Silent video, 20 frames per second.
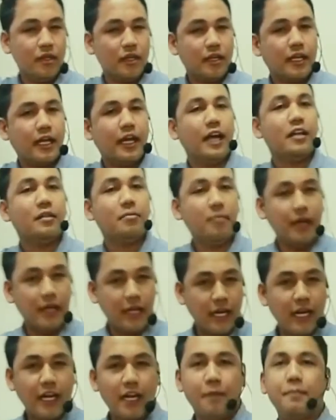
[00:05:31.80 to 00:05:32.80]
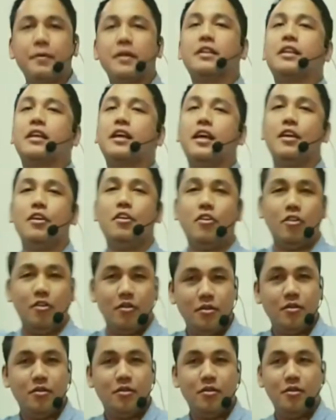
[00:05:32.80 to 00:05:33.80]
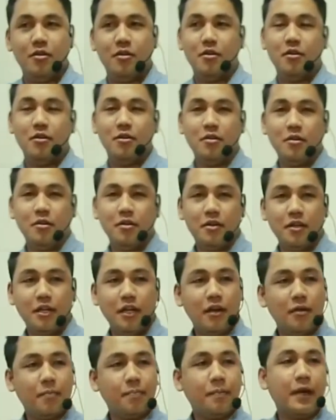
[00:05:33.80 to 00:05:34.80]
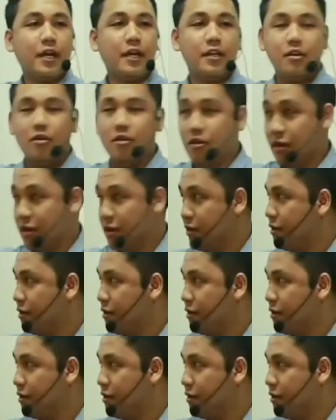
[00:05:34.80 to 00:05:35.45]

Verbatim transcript: kahit magkalapit kayo ng Panginoon,